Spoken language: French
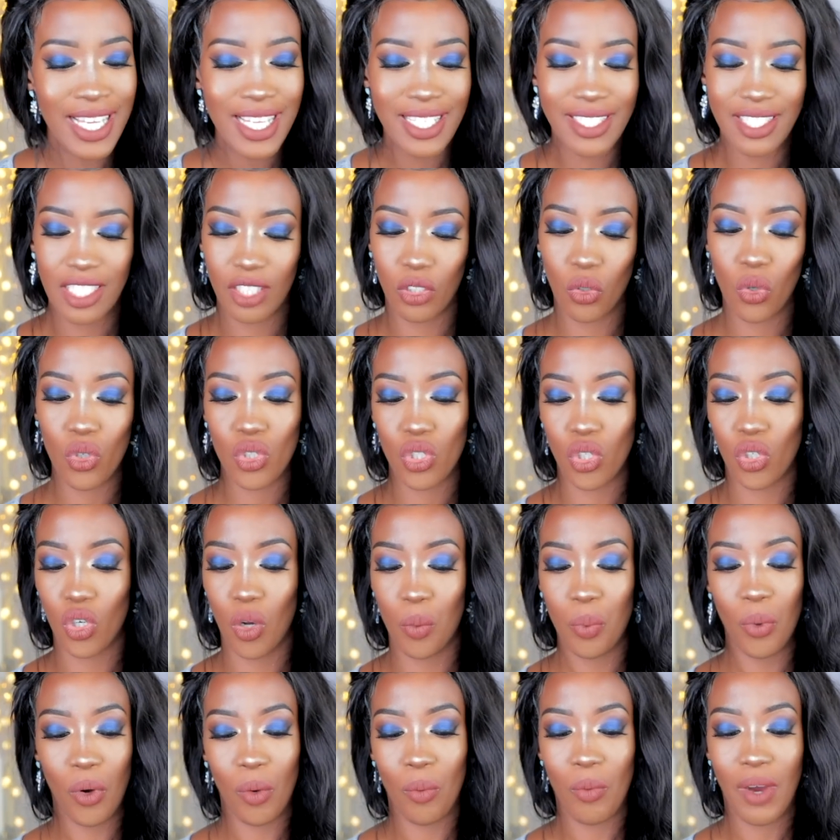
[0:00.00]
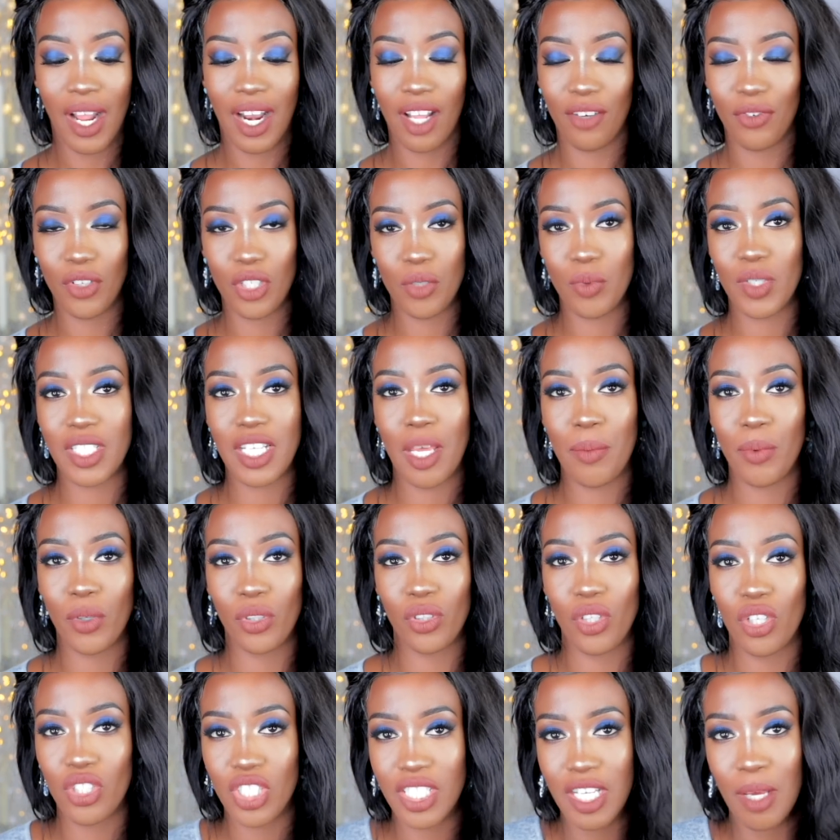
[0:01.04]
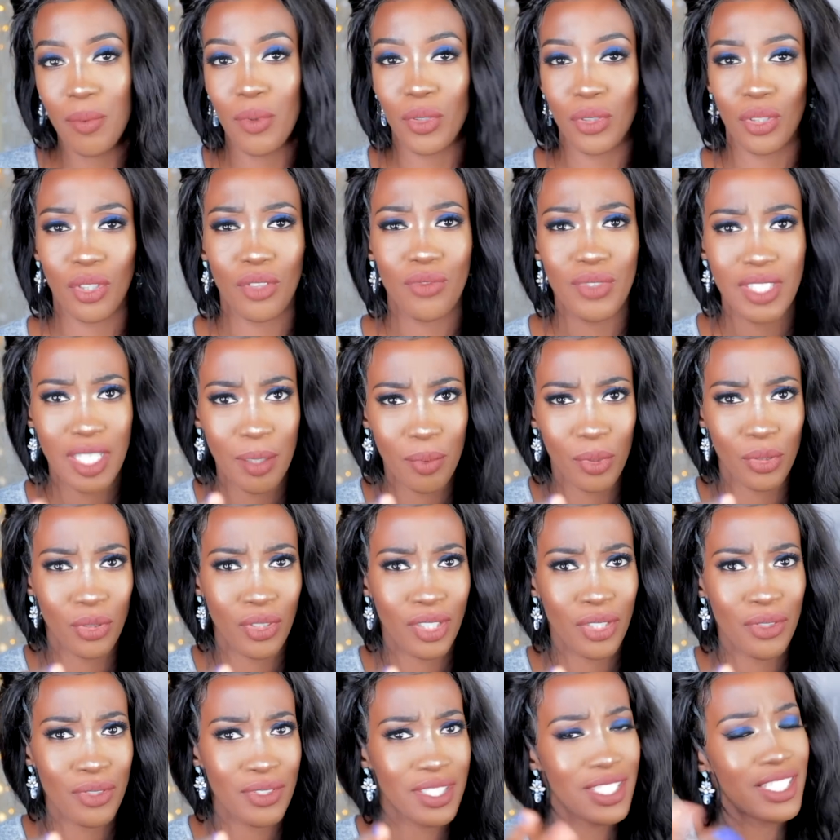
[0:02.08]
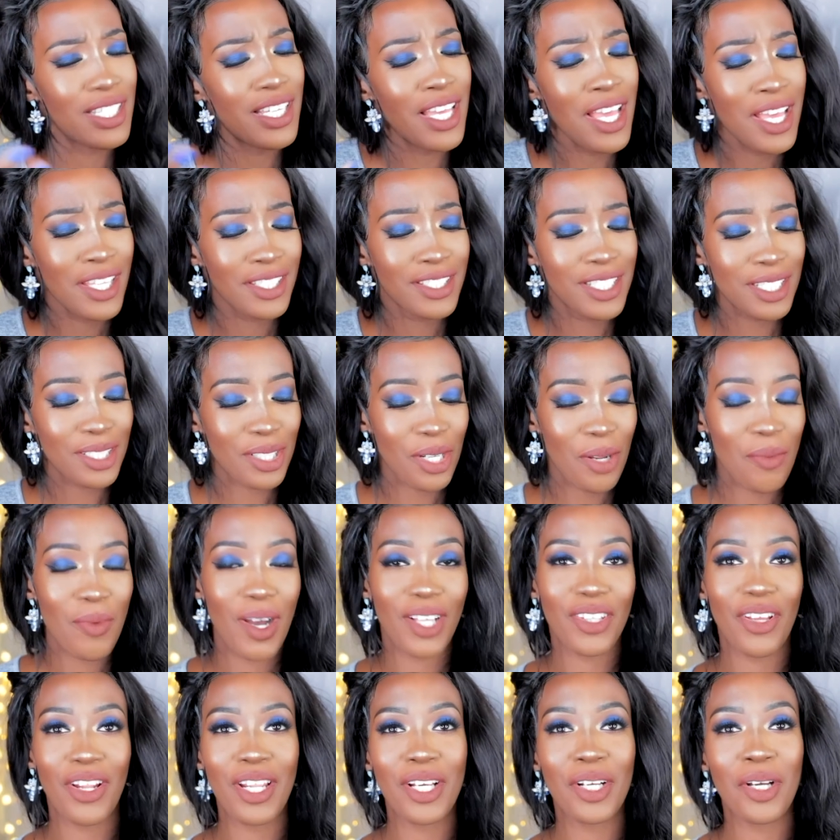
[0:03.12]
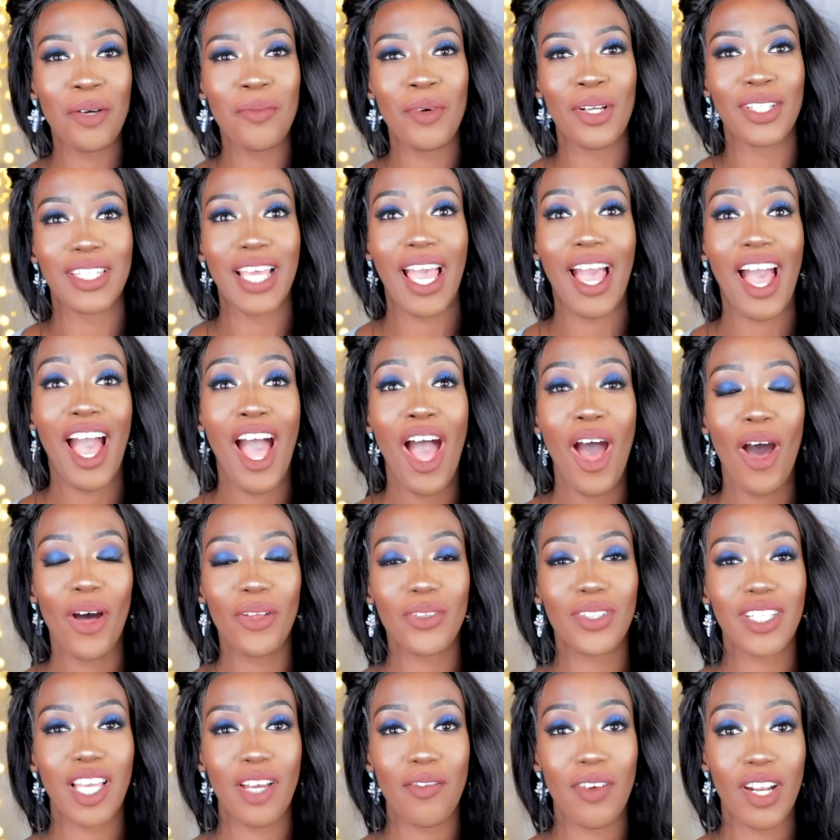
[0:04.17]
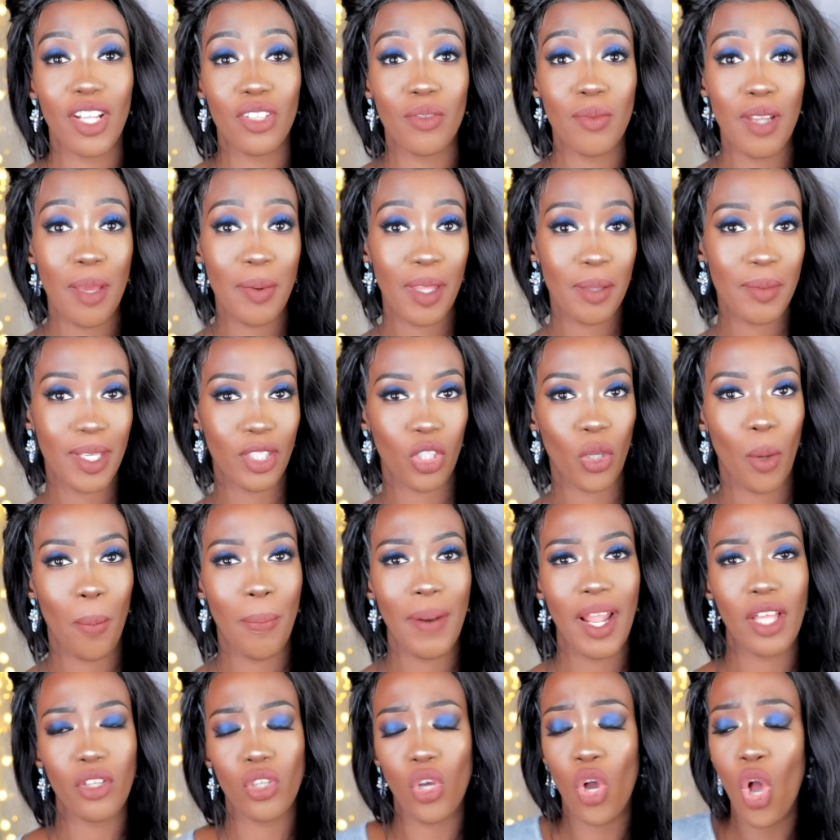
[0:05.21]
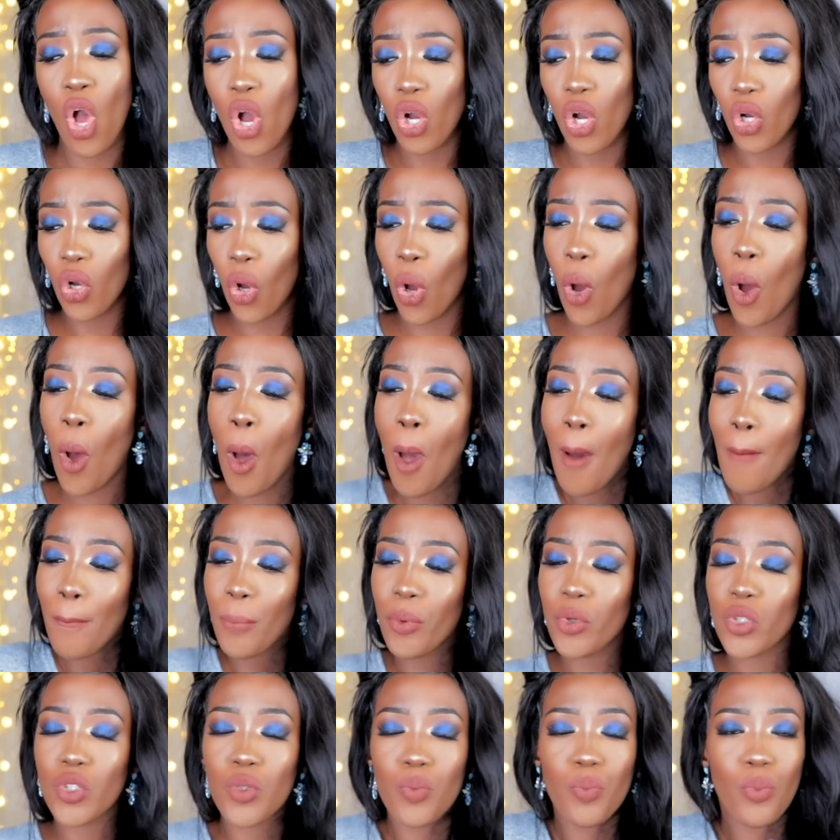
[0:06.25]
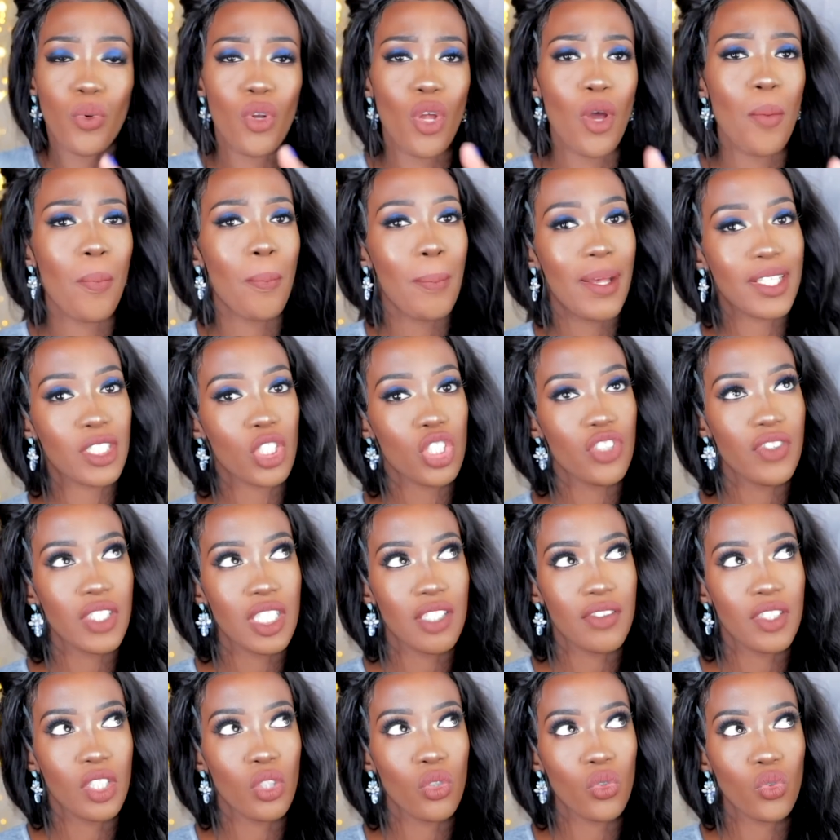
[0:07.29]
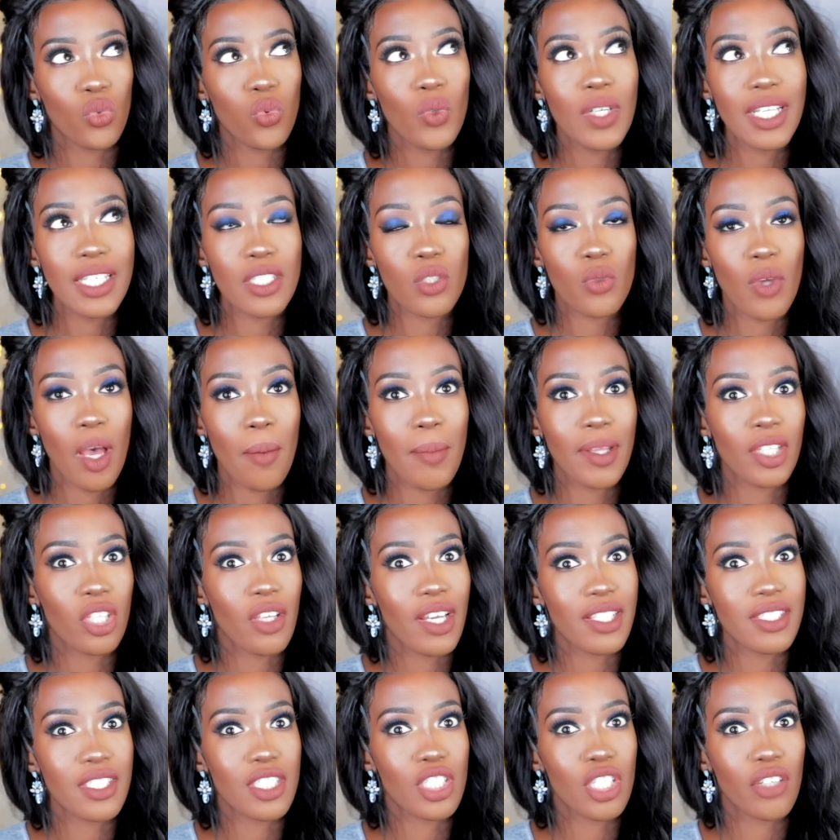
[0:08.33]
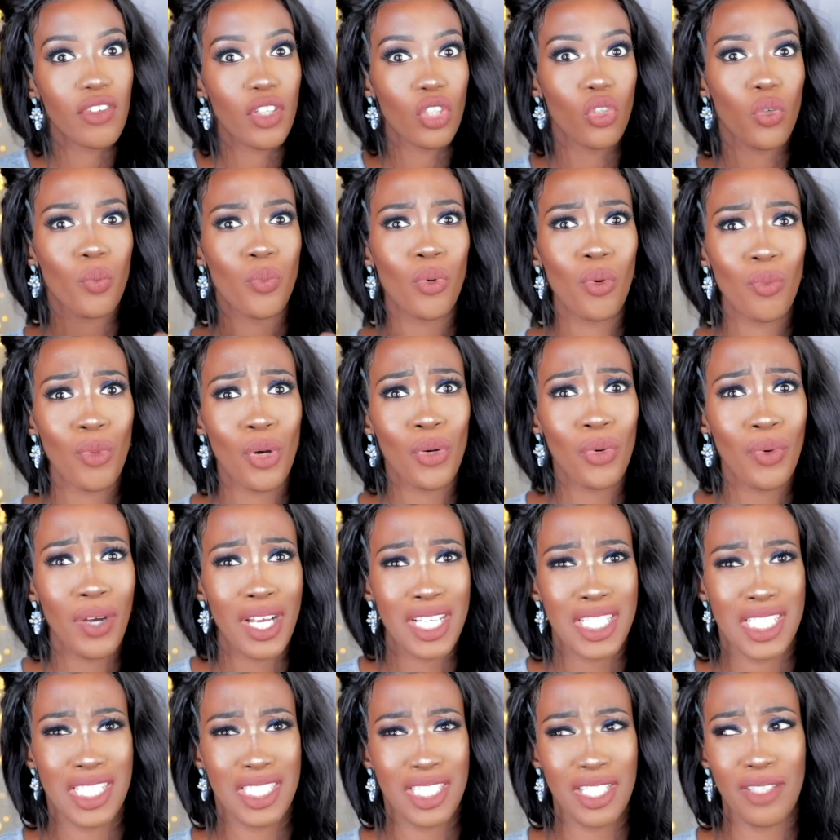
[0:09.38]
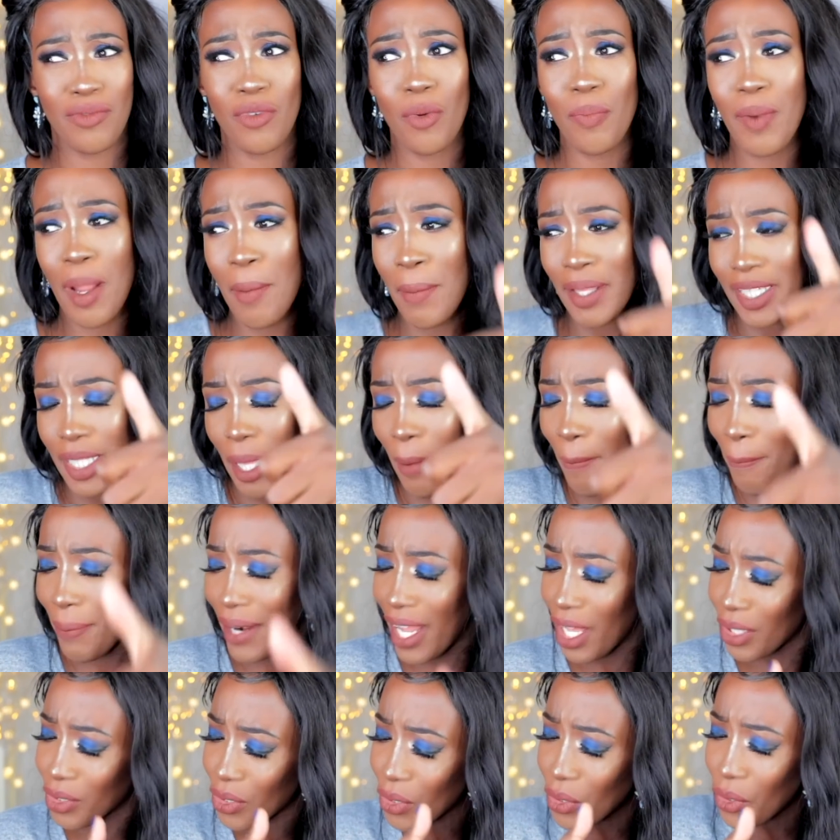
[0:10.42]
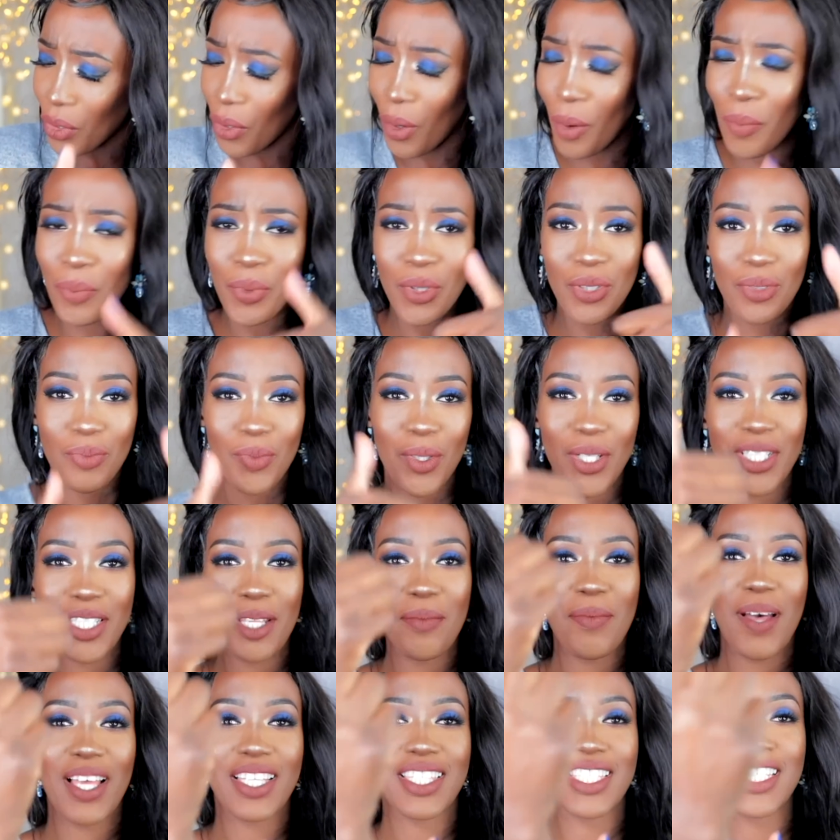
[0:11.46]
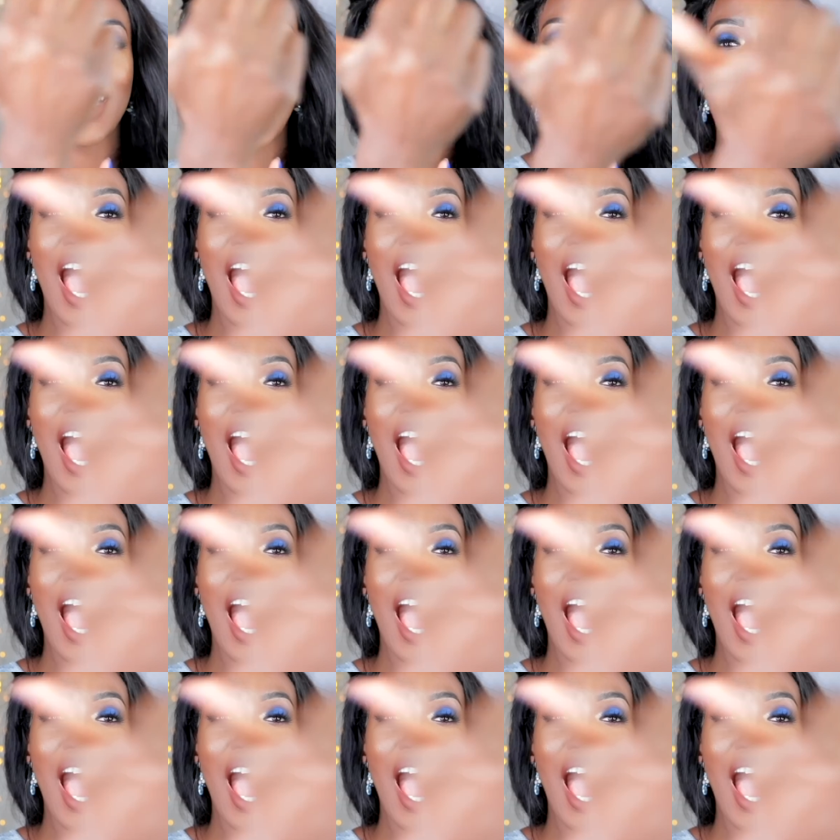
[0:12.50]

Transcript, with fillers: c'est trop choquant pour moi là, franchement j'abandonne, j'abandonne, vous abandonnez aussi, dites-le moi dans les commentaires, en tout cas voilà, n'oubliez pas de mettre plein de gros pouces bleus, parce que je fais des vidéos tous les soirs maintenant à 19h, donc pour m'encourager s'il vous plaît, mettez plein de gros pouces bleus, c'est parti,